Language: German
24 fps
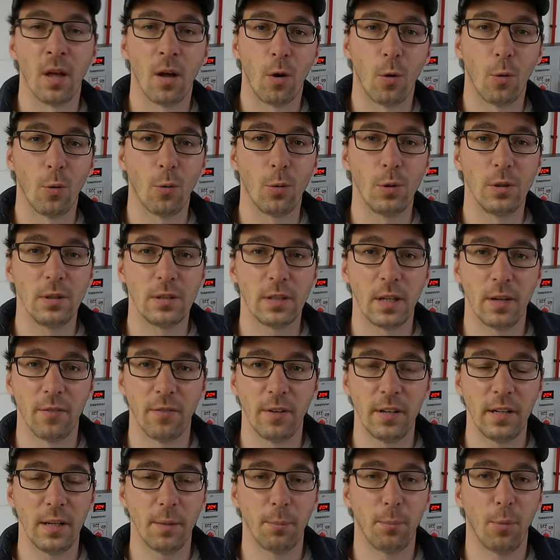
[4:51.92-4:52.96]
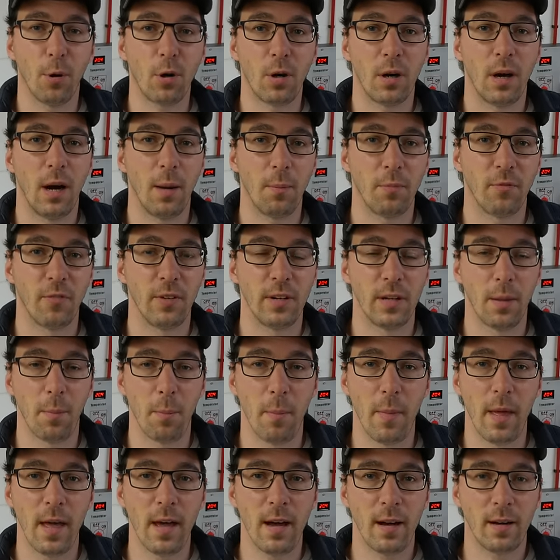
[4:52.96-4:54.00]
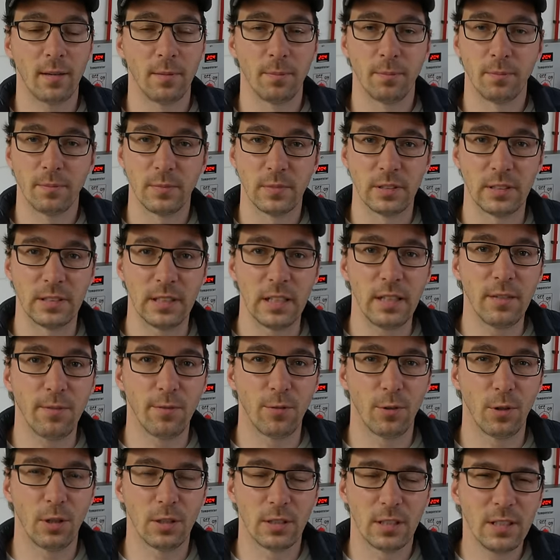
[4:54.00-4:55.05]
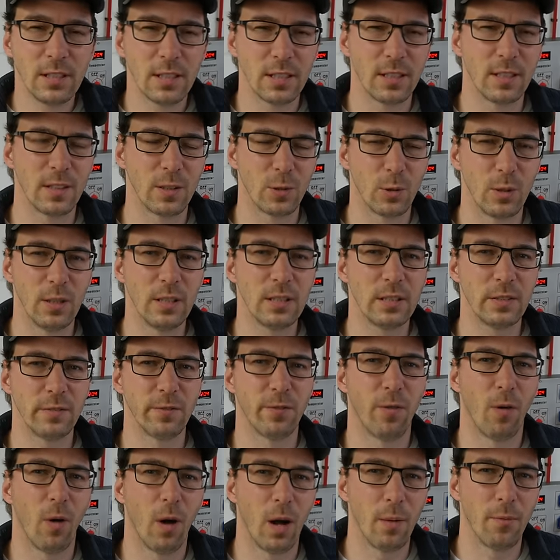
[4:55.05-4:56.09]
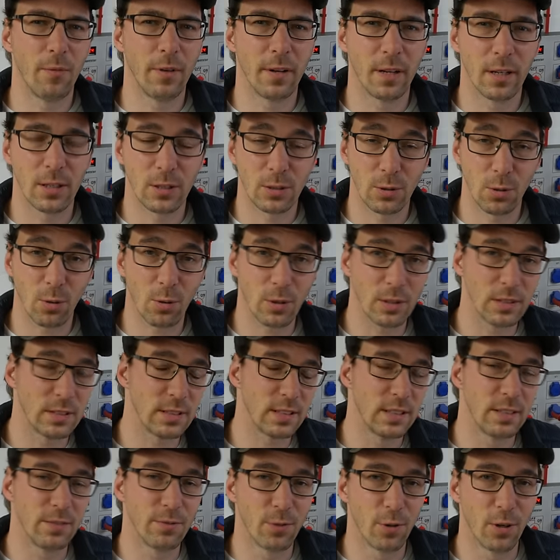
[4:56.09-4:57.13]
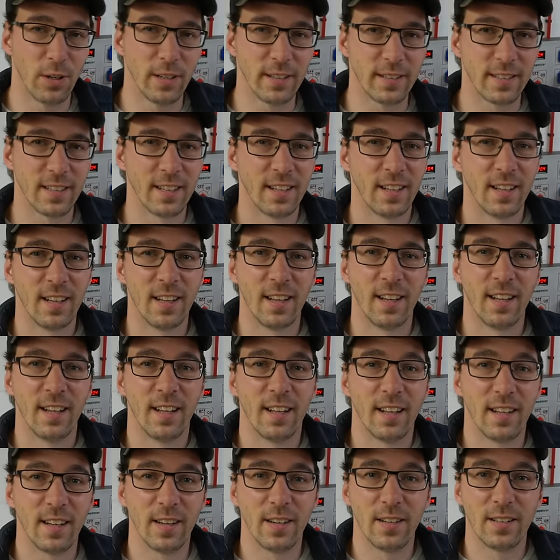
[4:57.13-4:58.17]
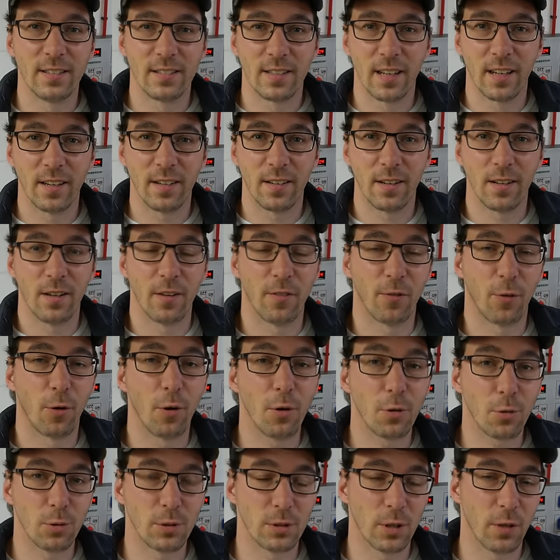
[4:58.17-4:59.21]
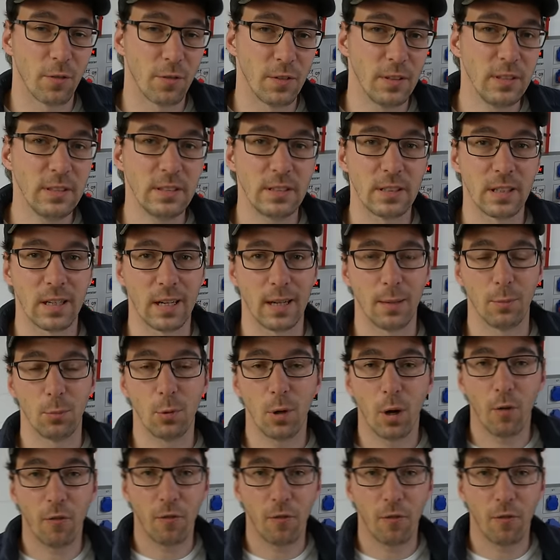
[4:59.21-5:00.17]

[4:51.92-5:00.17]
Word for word: Und äh, wenn ihr Bock habt, wenn ihr mehr sehen wollt, hinter den Kulissen vor allem, wenn ihr Story sehen wollt, äh, dann äh, folgt uns auf Instagram oder auf